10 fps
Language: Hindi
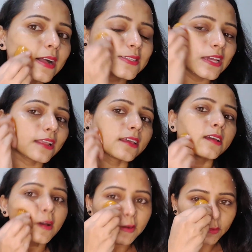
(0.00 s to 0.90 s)
अच्छा
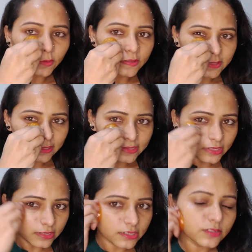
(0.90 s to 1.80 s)
लगेगा नहीं तो किसी
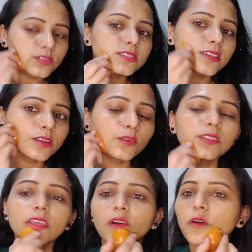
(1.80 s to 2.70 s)
किसी की जो स्किन
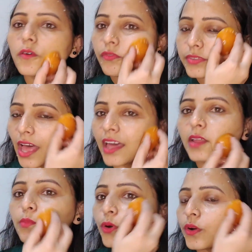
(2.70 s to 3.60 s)
होती है वो
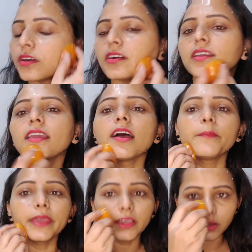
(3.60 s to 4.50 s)
सारे प्रोडक्ट
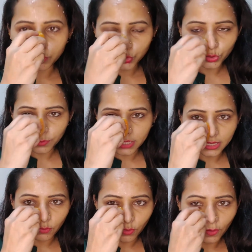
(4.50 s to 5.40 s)
या मेकअप जो भी
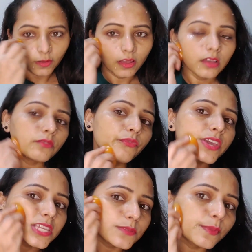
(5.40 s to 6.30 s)
है वो
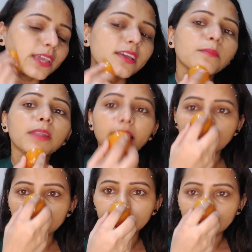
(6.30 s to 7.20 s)
फेस पे ही अप्लाई
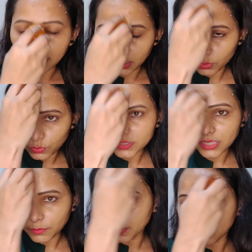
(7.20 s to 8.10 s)
करते हैं नेक को
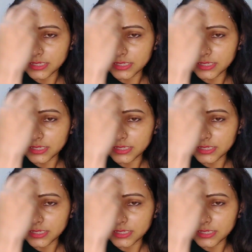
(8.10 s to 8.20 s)
स्किप